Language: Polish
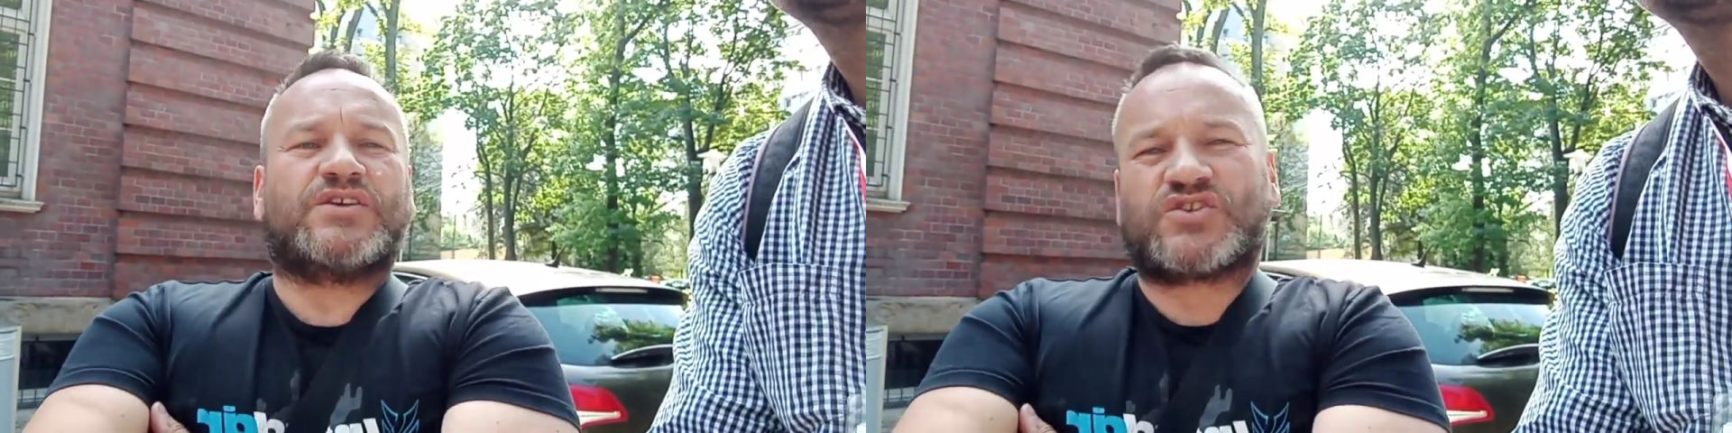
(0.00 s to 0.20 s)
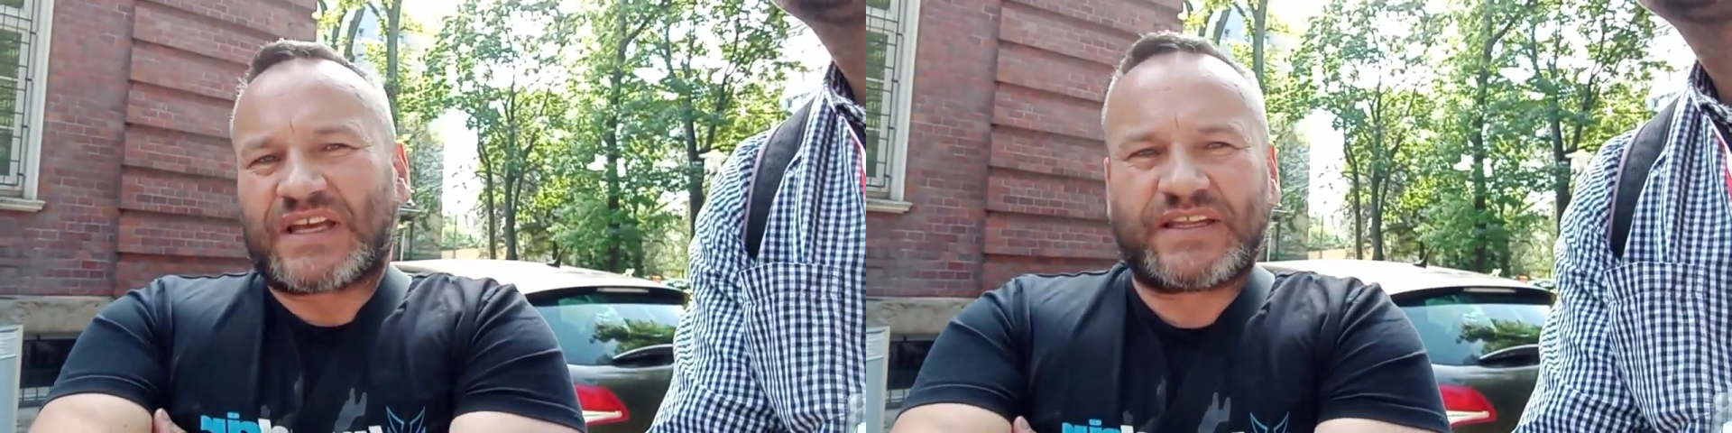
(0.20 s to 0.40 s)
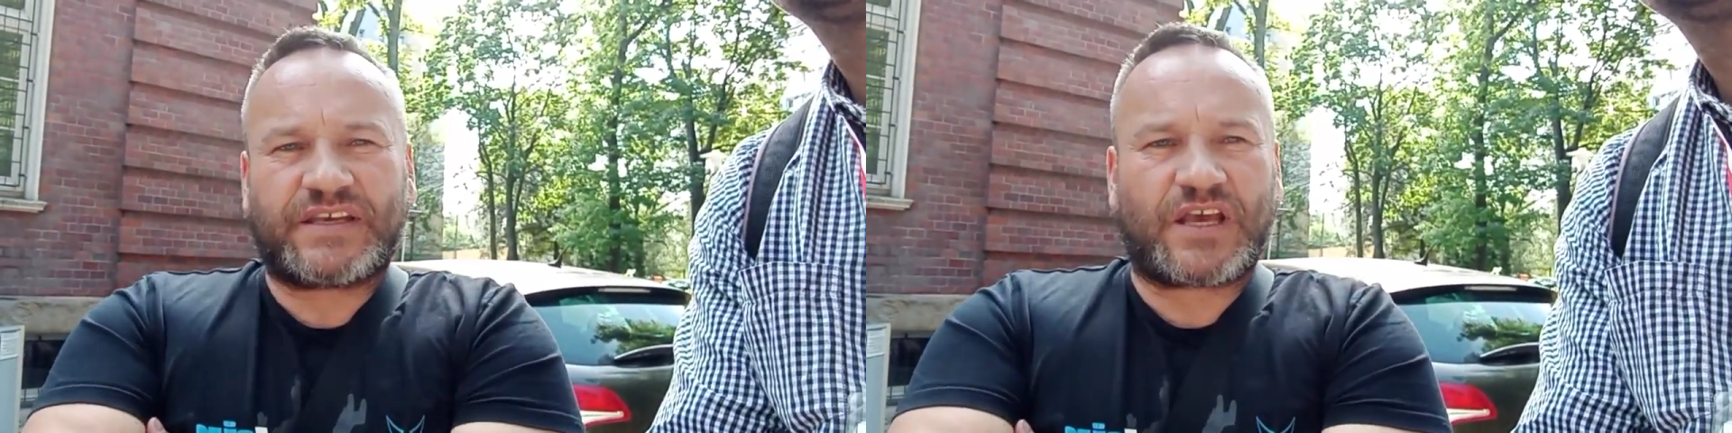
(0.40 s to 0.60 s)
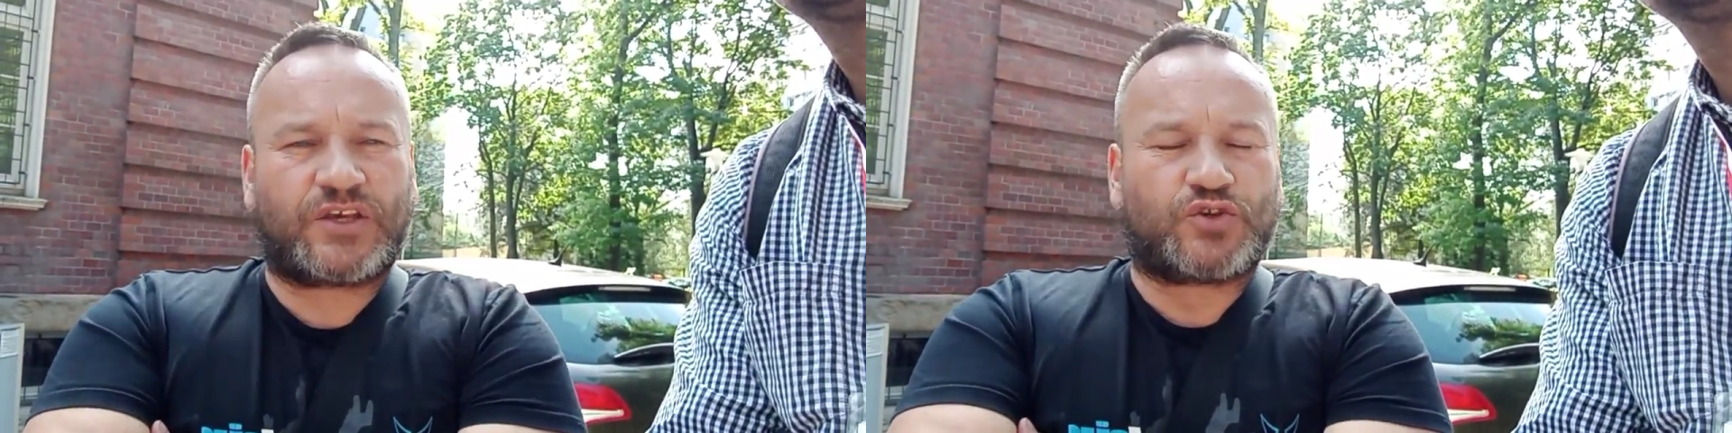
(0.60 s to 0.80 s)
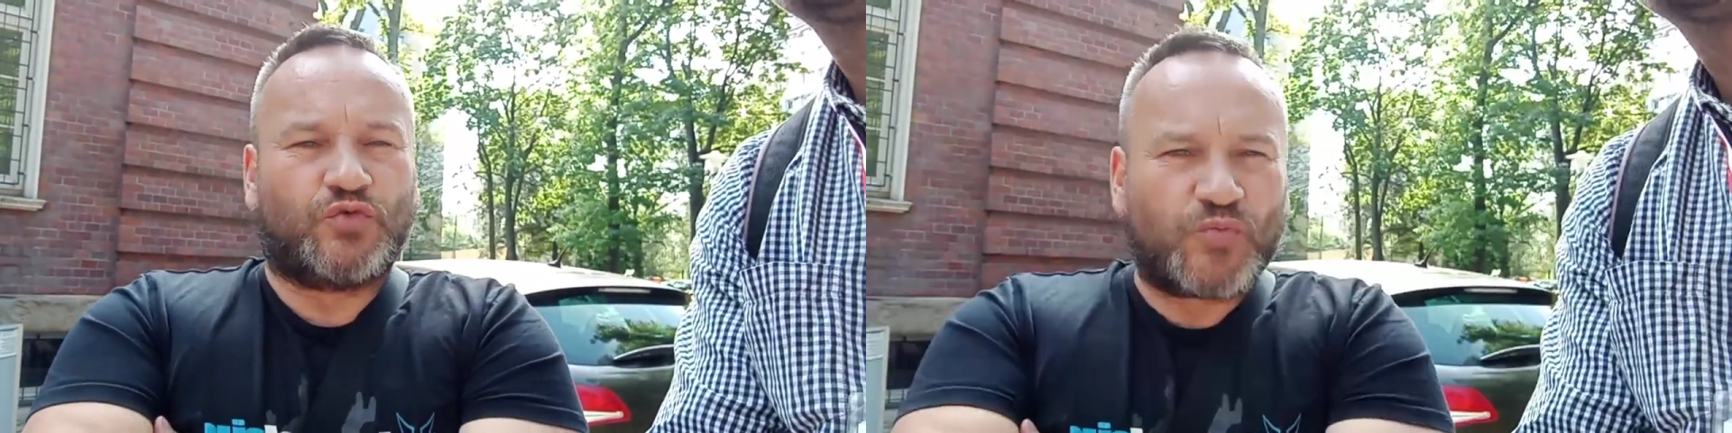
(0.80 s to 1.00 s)
żadnych
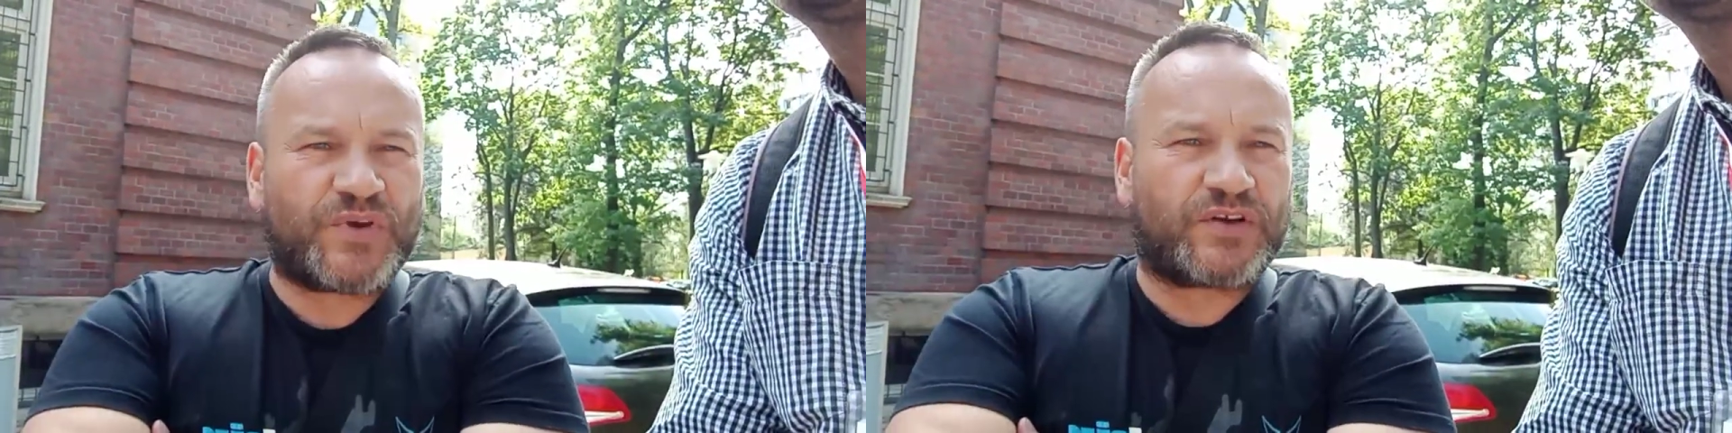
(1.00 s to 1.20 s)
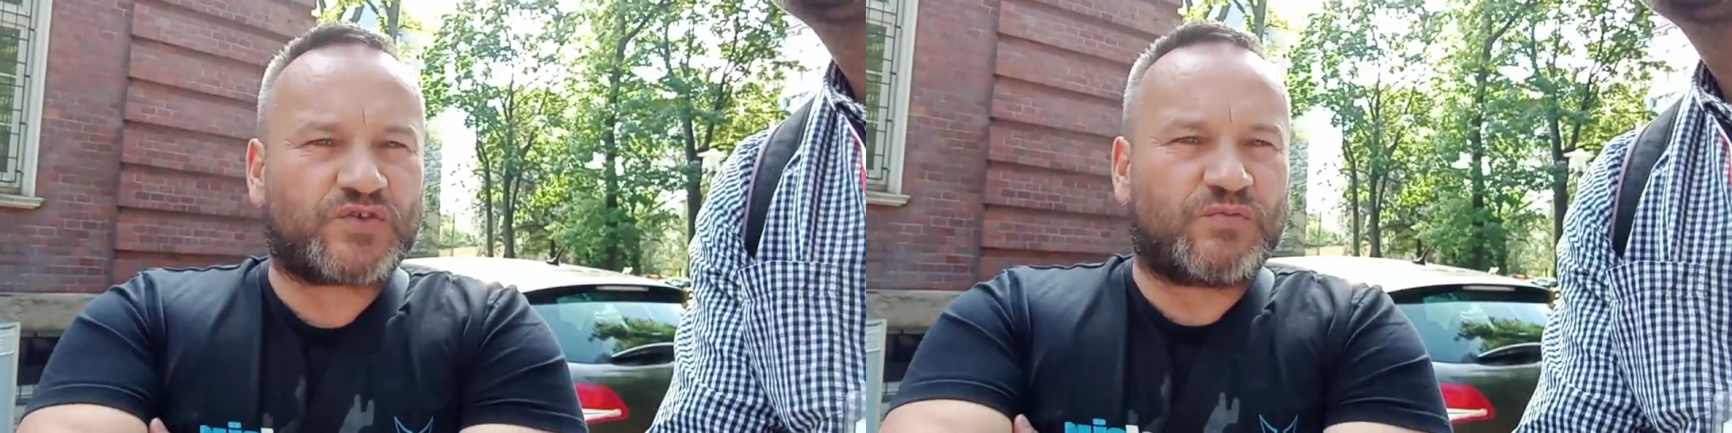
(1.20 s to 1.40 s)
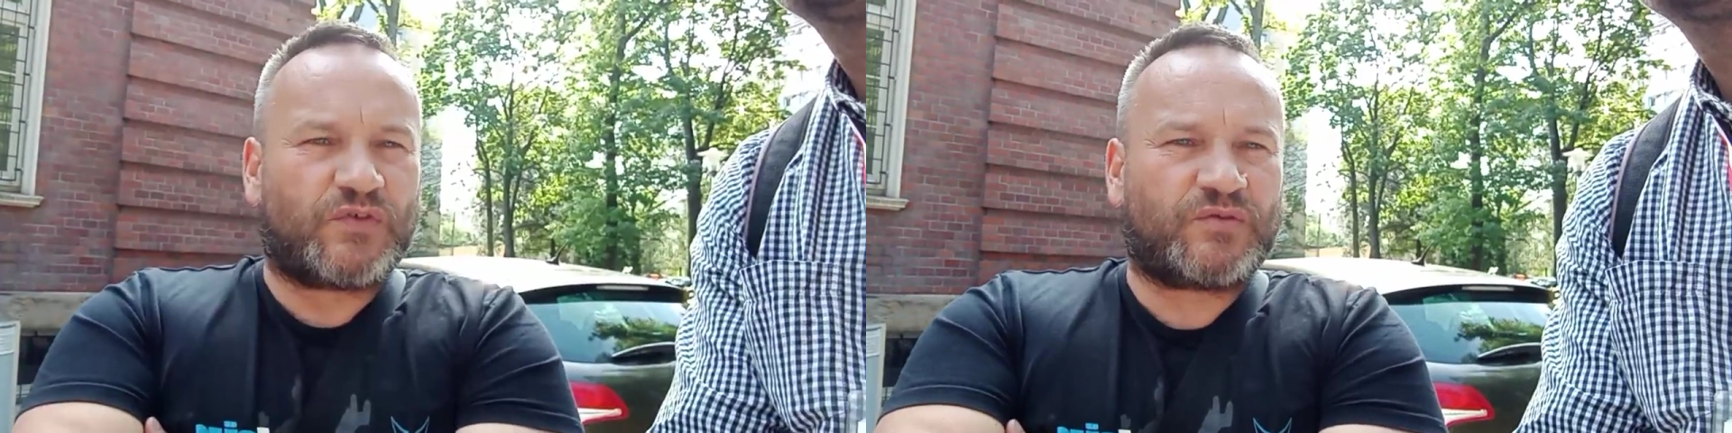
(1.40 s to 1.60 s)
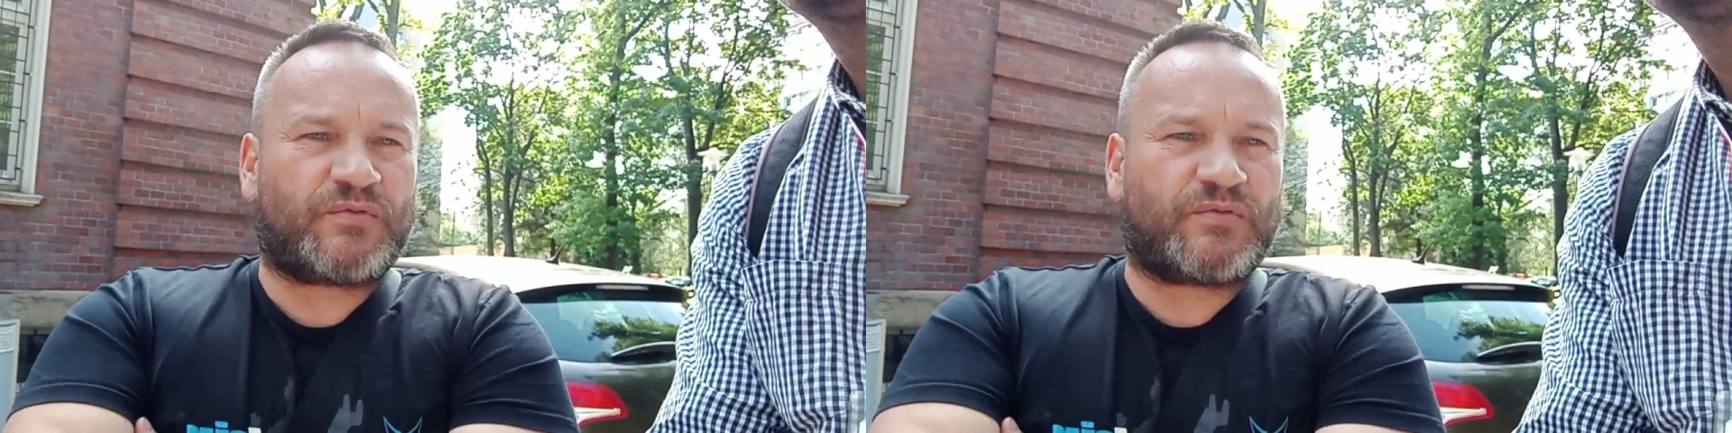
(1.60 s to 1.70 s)
jakiejś głupiej rozmowy